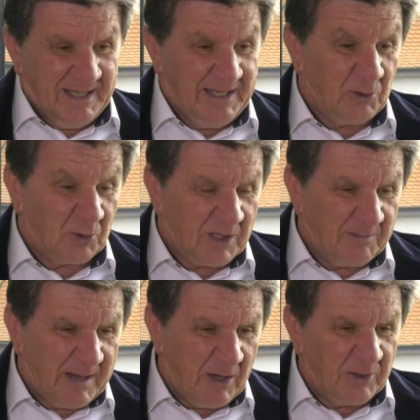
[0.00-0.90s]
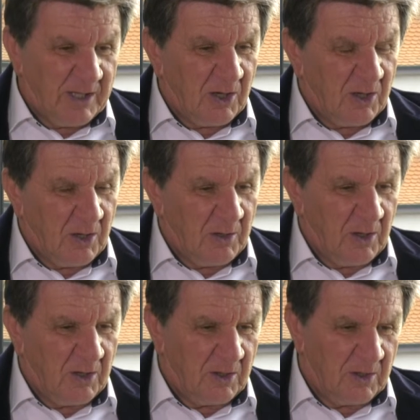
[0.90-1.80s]
Et d'autre part, on
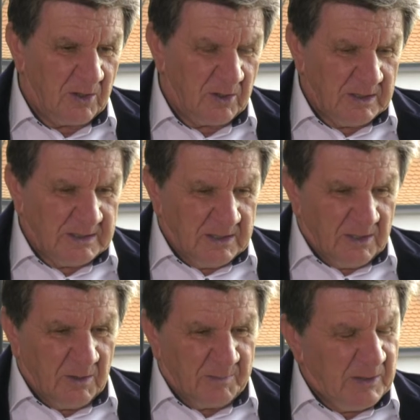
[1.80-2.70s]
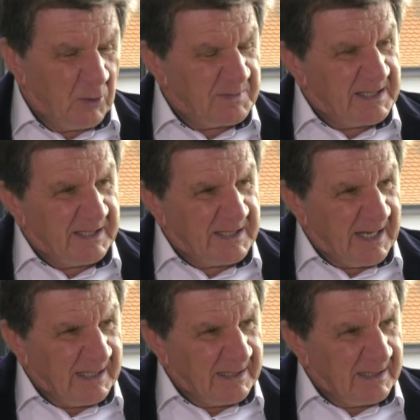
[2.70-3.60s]
a un,
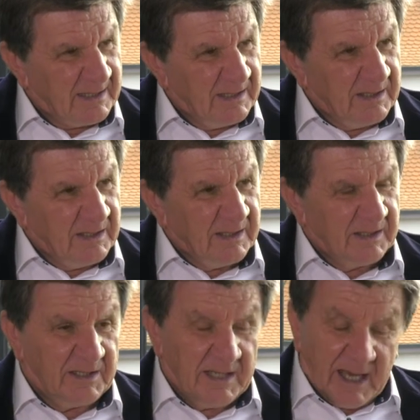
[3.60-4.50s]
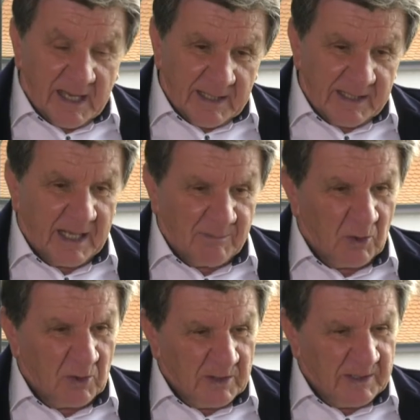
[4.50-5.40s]
pédopsychiatre qui a
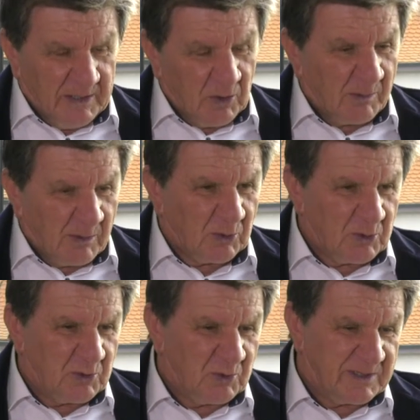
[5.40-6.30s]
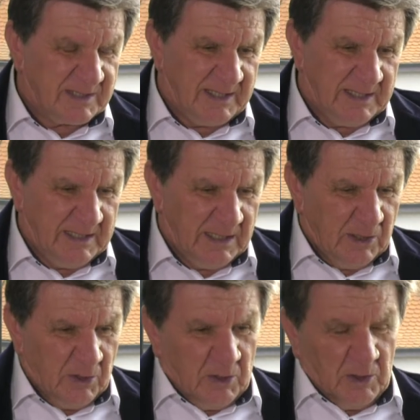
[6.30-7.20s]
également énormément de succès.
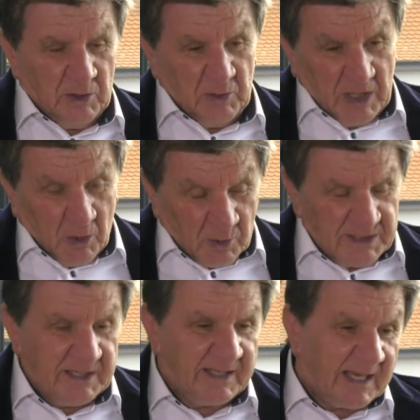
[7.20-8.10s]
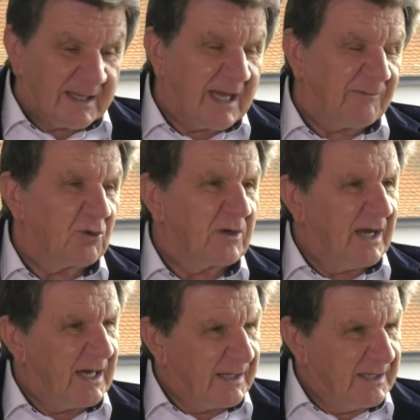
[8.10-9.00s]
Il y a aussi quatre
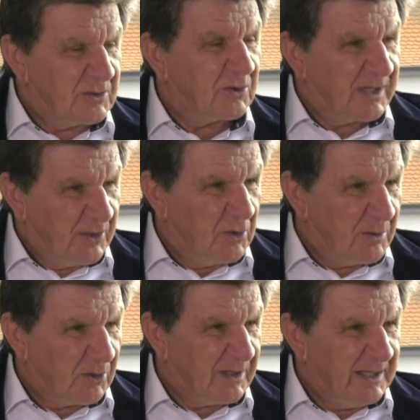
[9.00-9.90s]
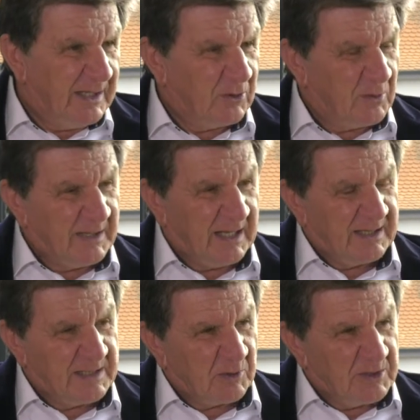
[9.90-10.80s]
avocats qui sont très demandés, qu'on met à
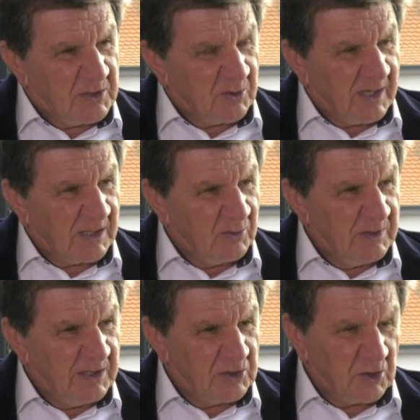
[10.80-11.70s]
disposition gratuite des